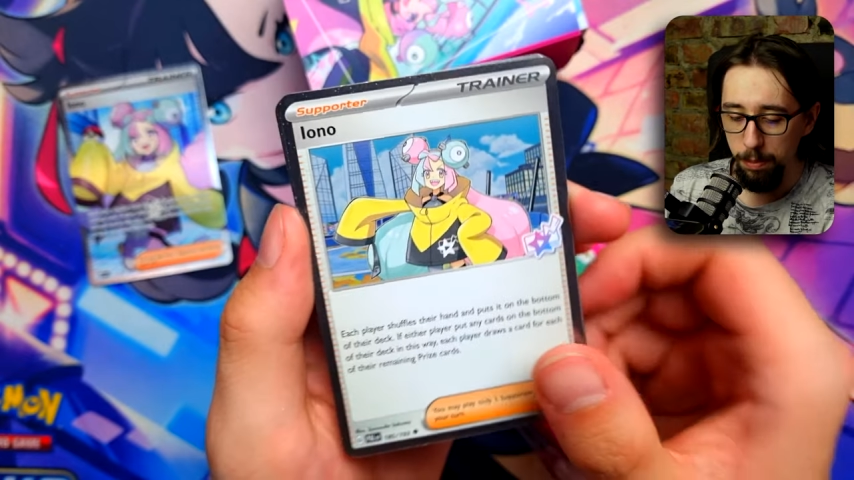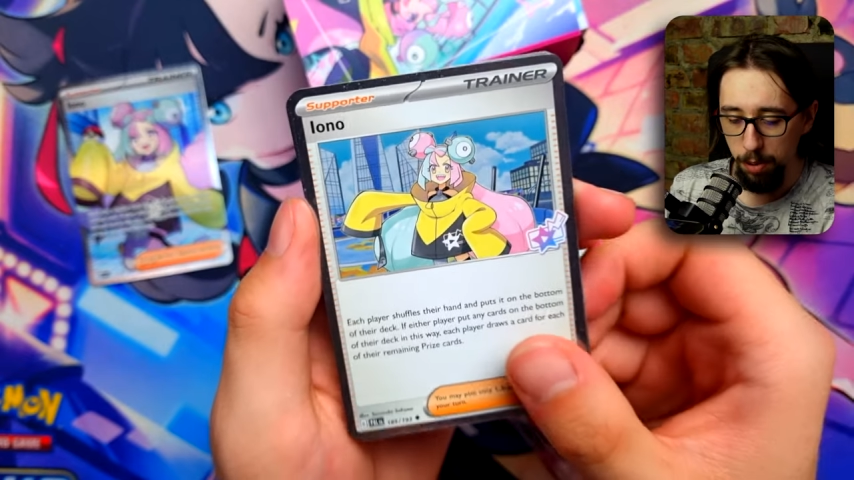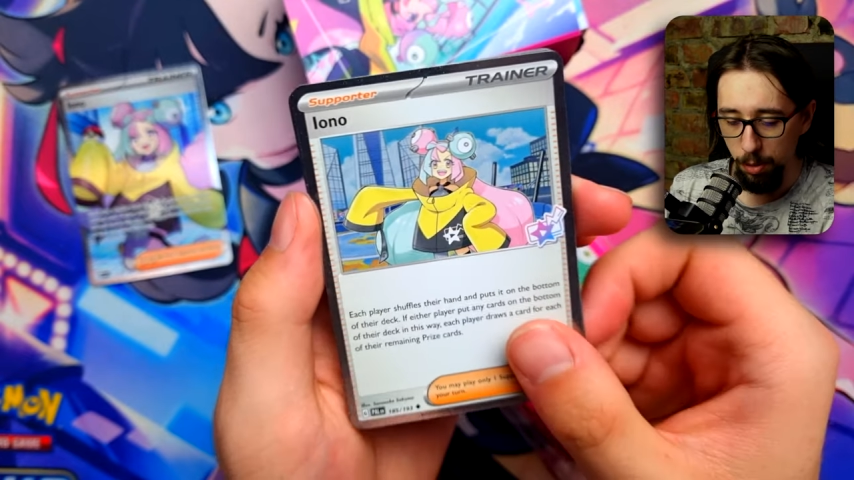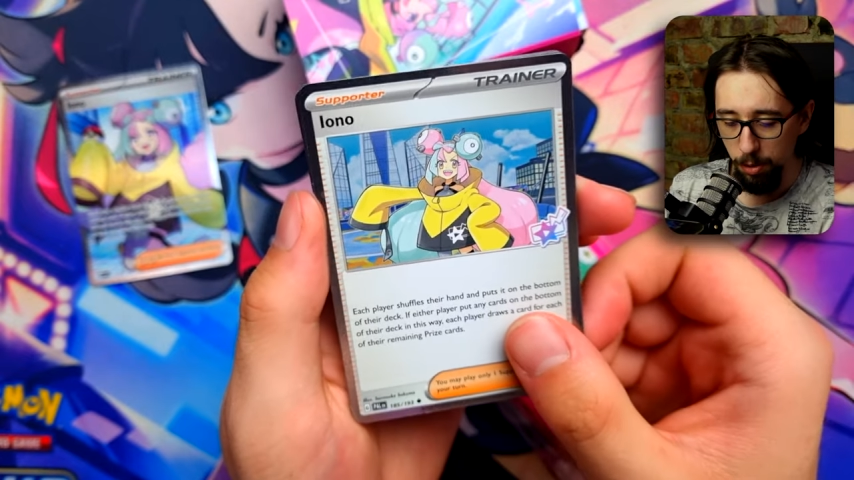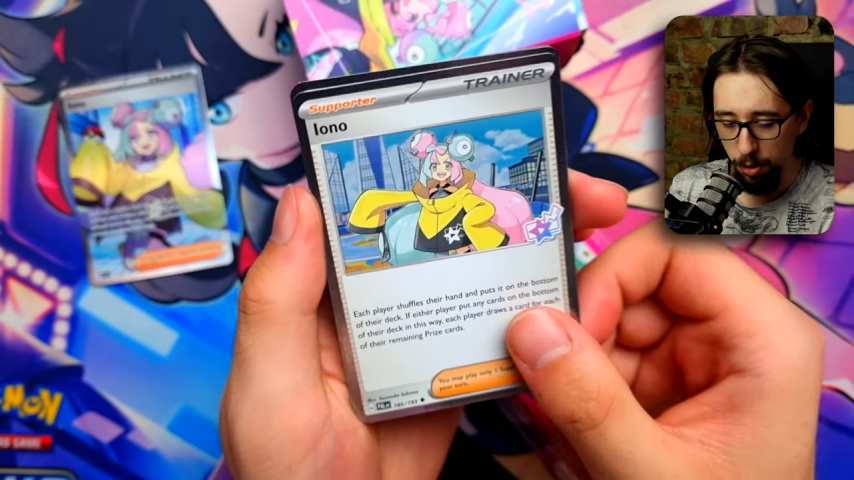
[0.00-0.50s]

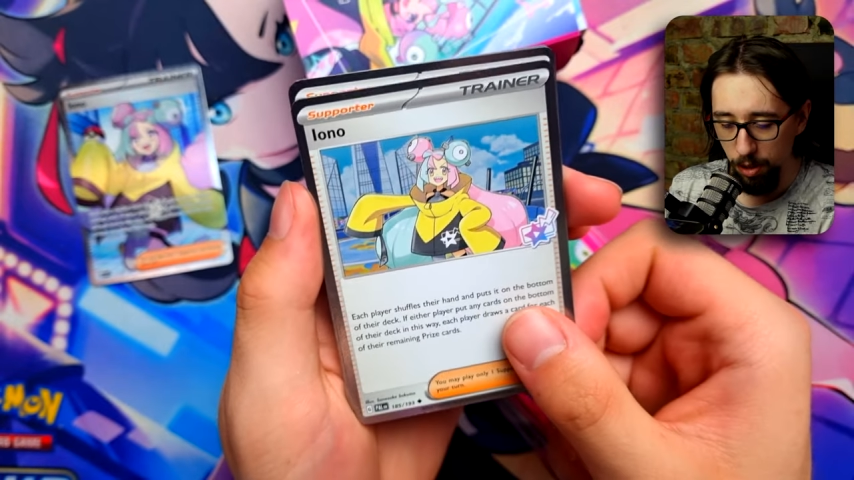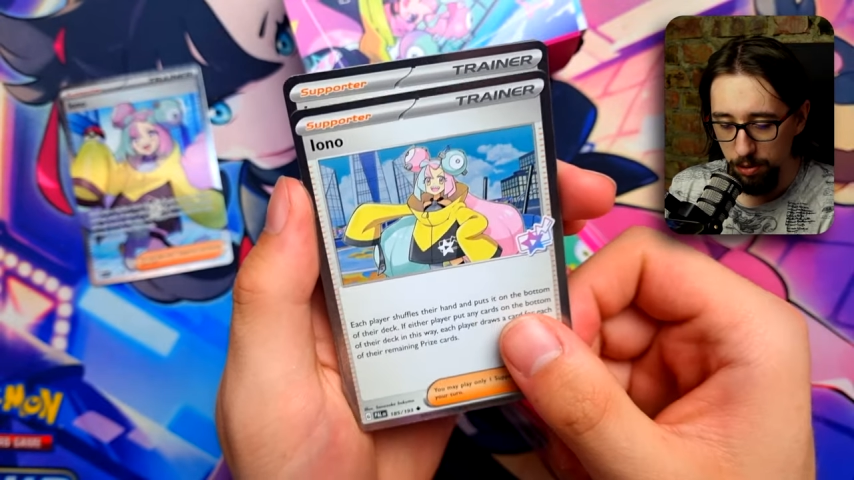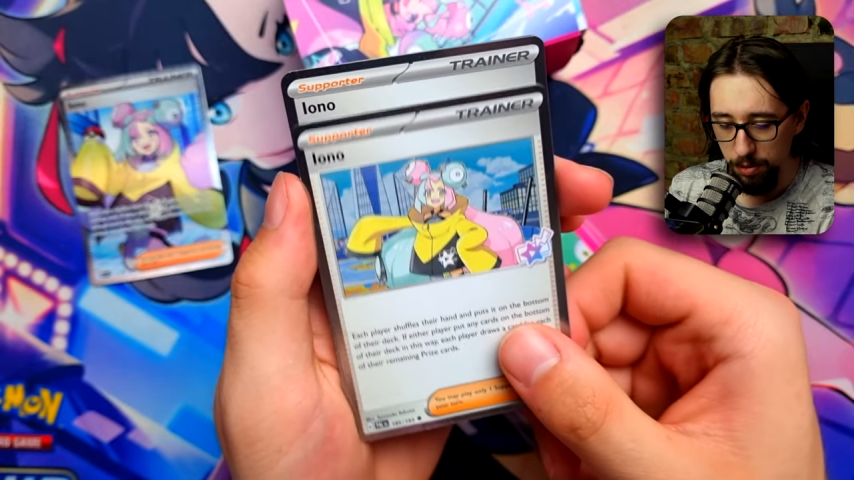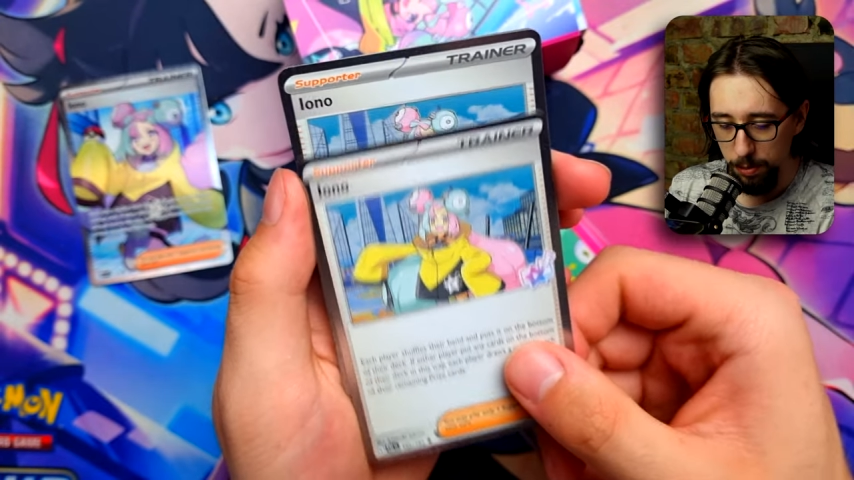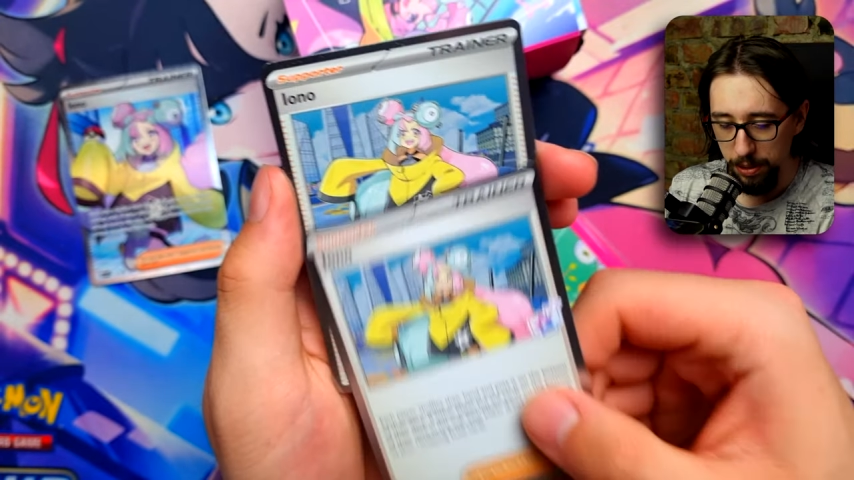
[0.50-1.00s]

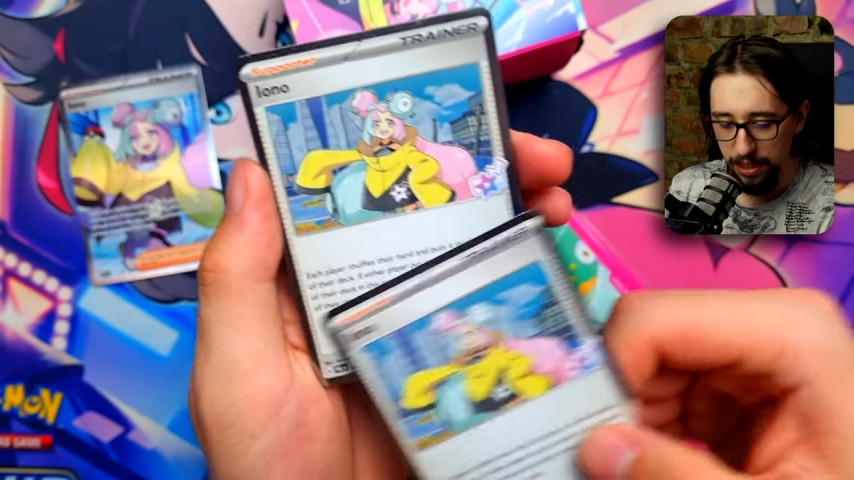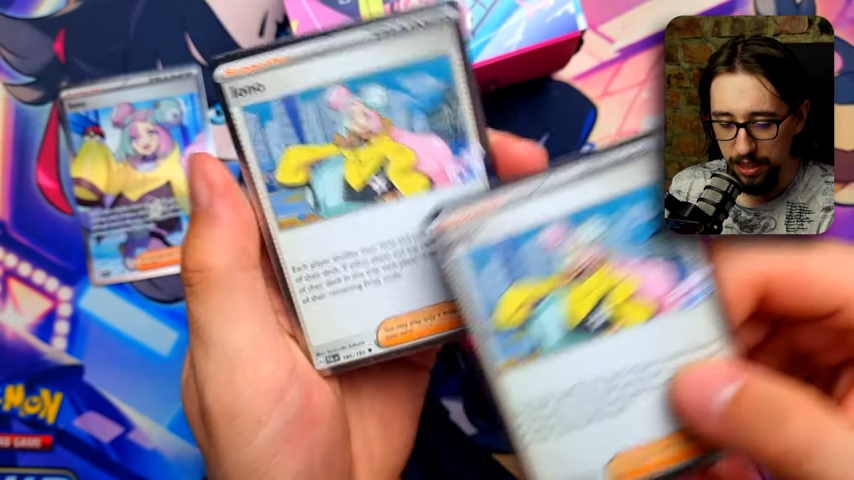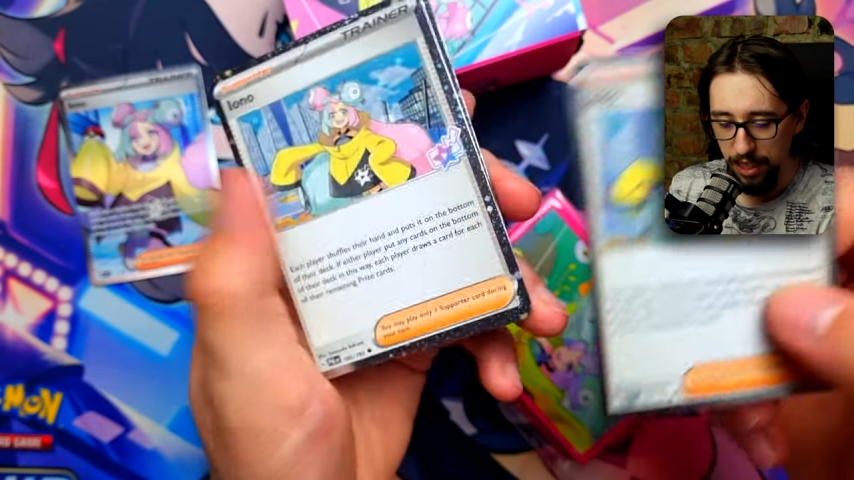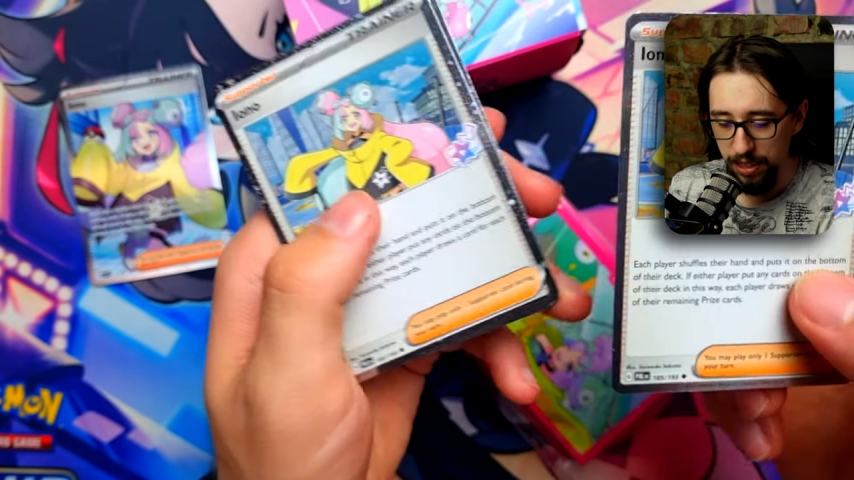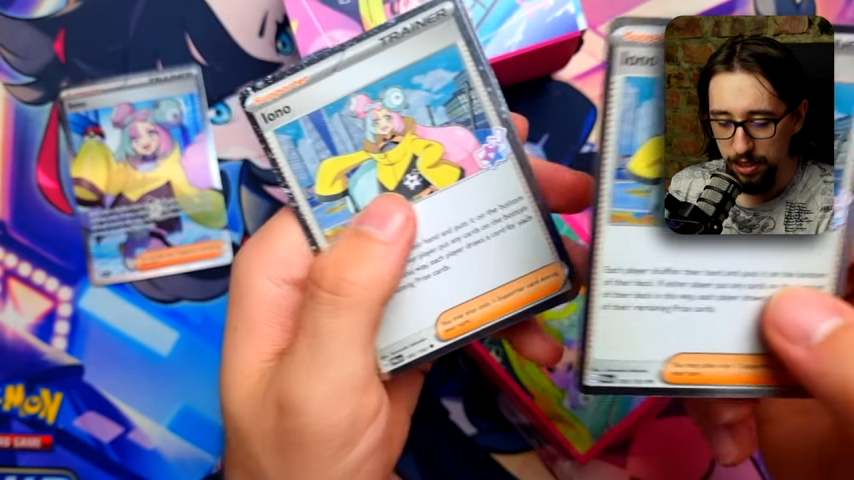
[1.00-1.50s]
promkowym
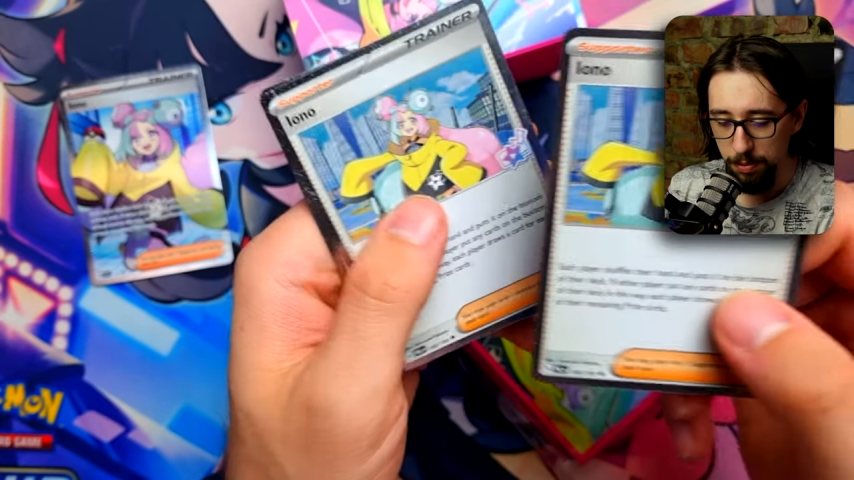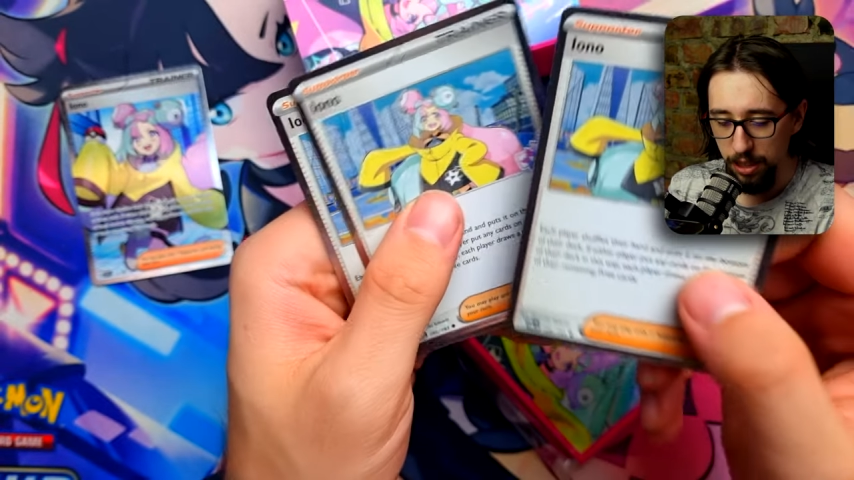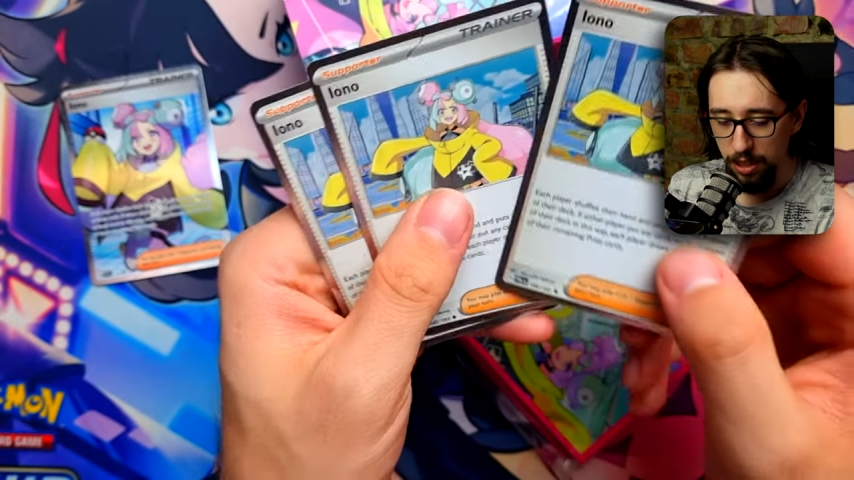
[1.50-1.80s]
specjalnym.